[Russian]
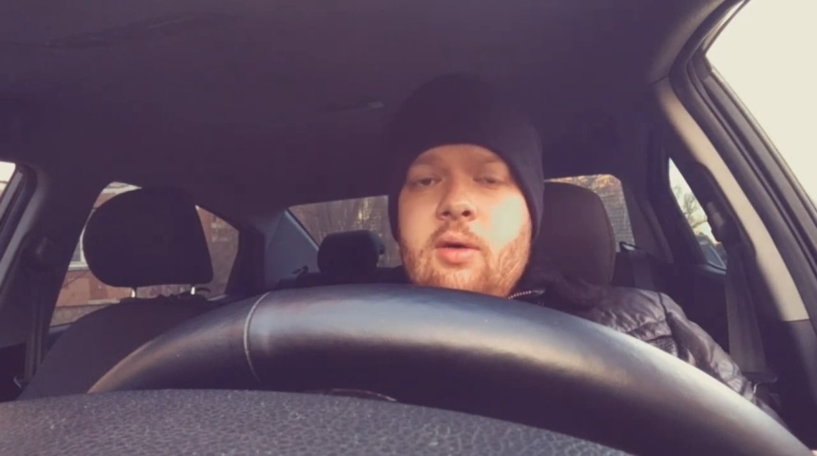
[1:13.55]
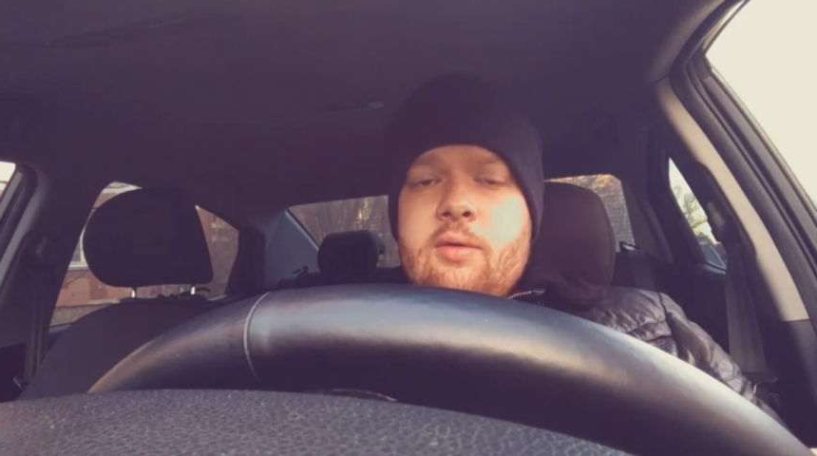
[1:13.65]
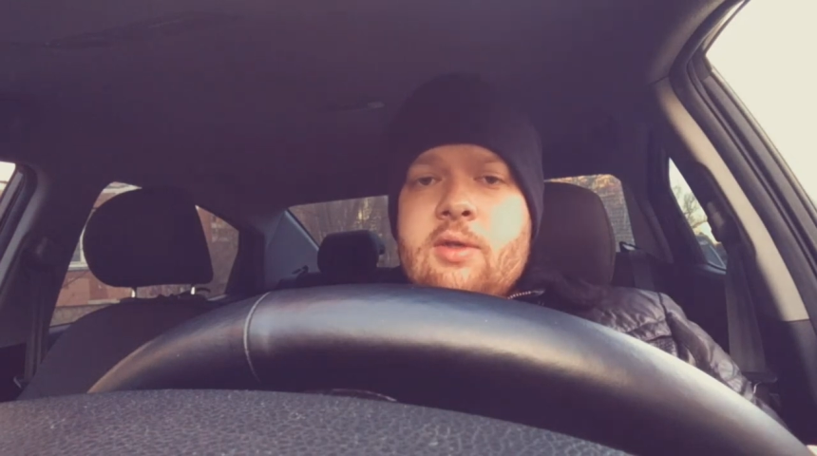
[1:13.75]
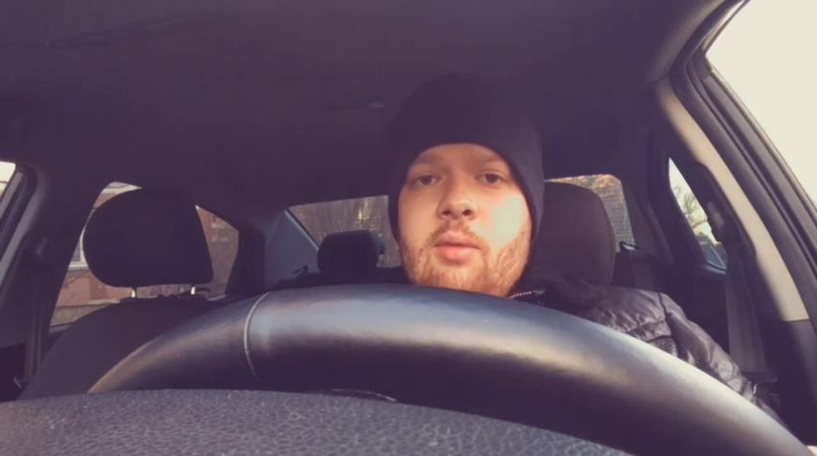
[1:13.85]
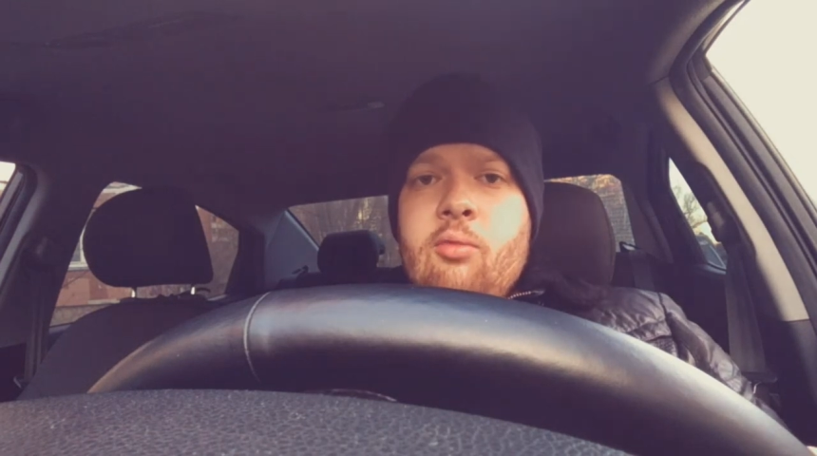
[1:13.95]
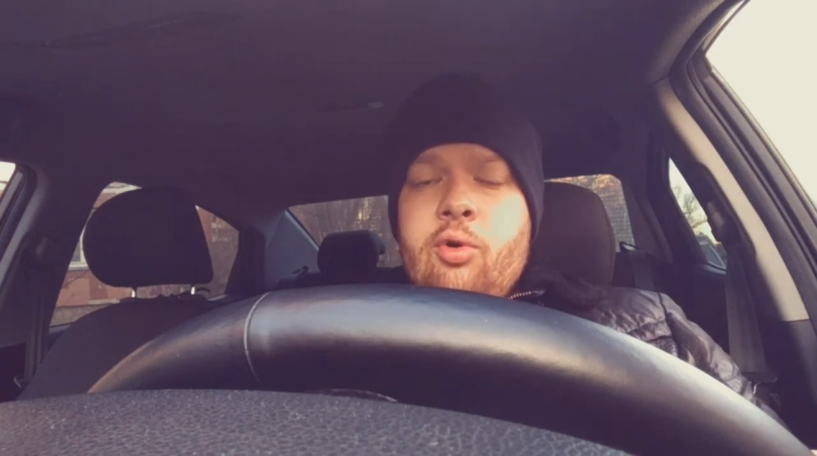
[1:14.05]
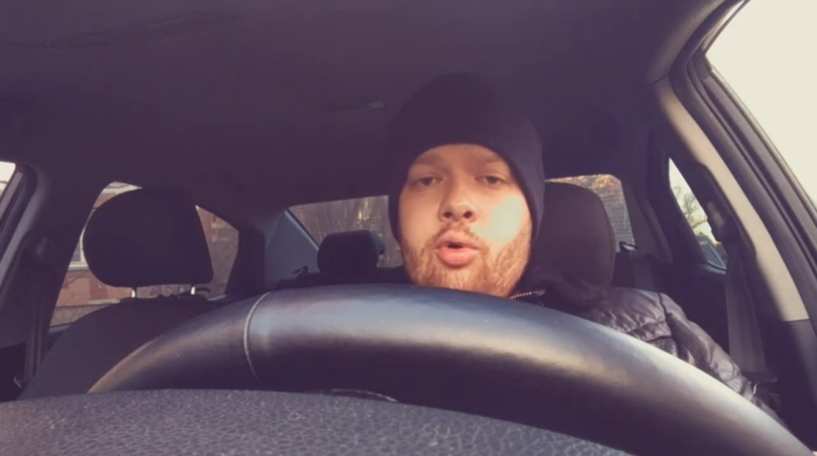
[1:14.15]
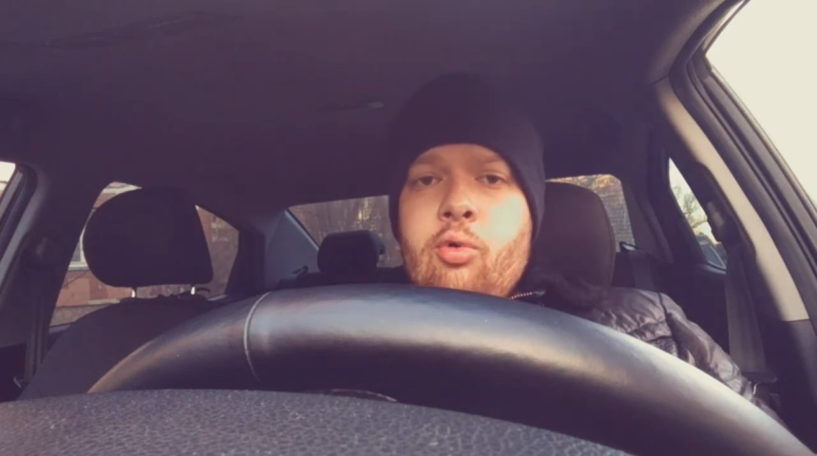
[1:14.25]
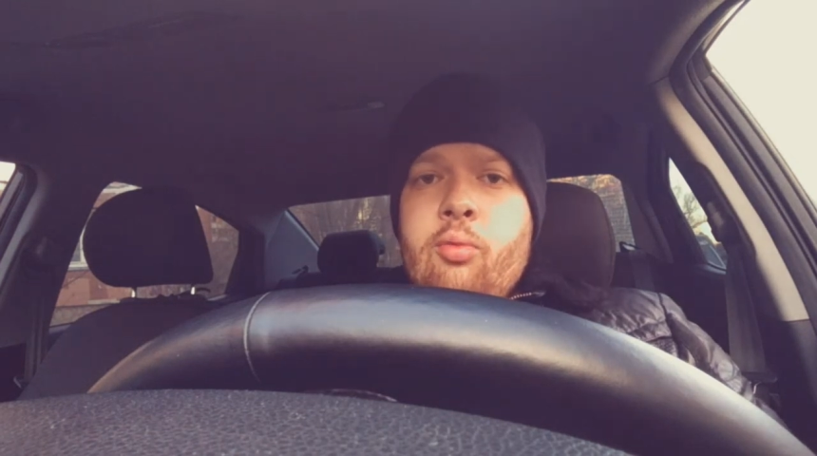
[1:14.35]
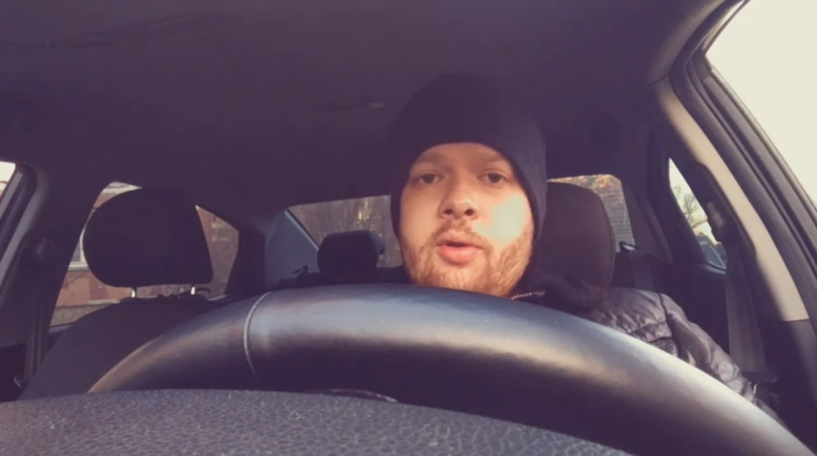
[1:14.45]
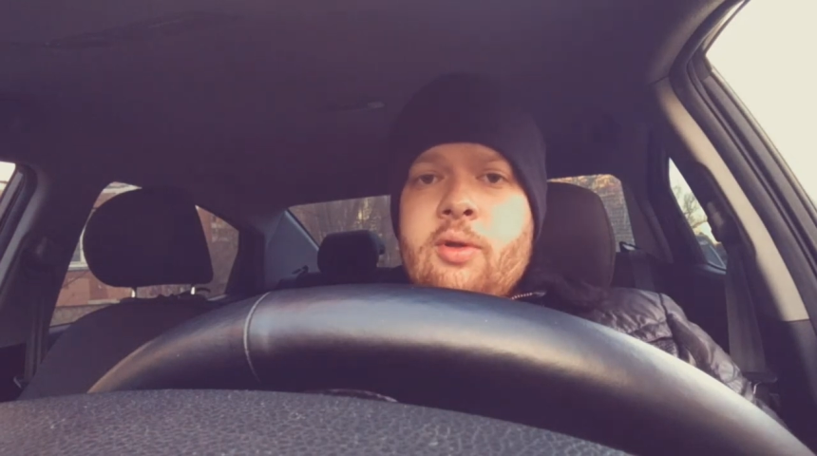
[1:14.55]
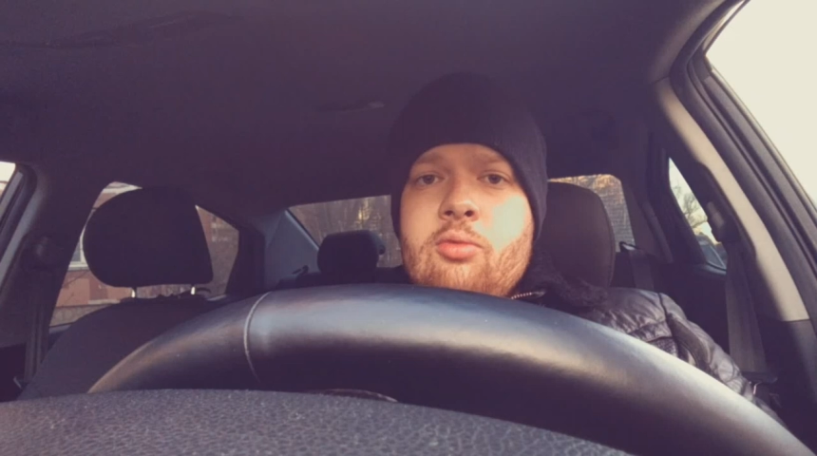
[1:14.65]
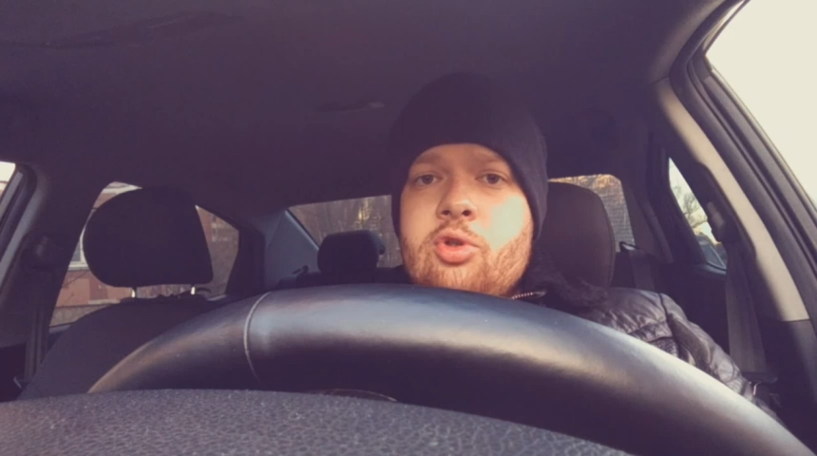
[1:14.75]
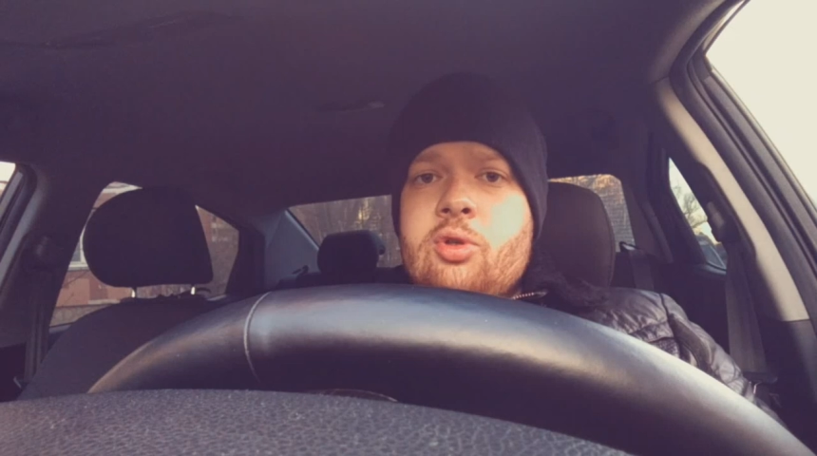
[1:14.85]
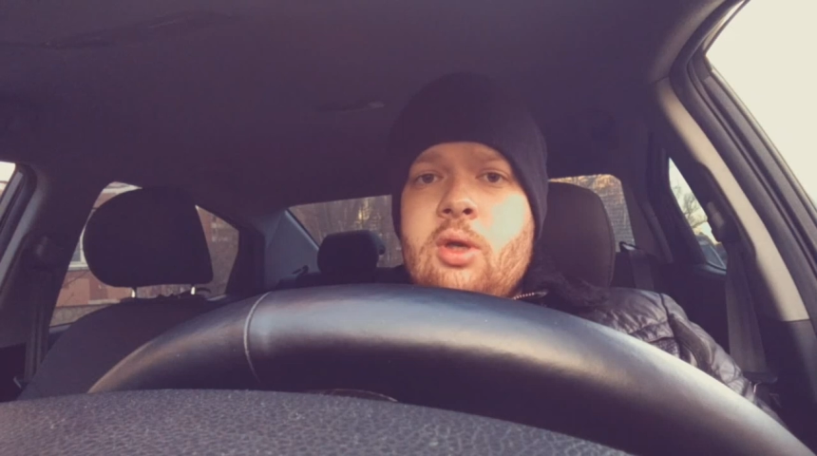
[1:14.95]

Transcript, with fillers: в саму игру, потому что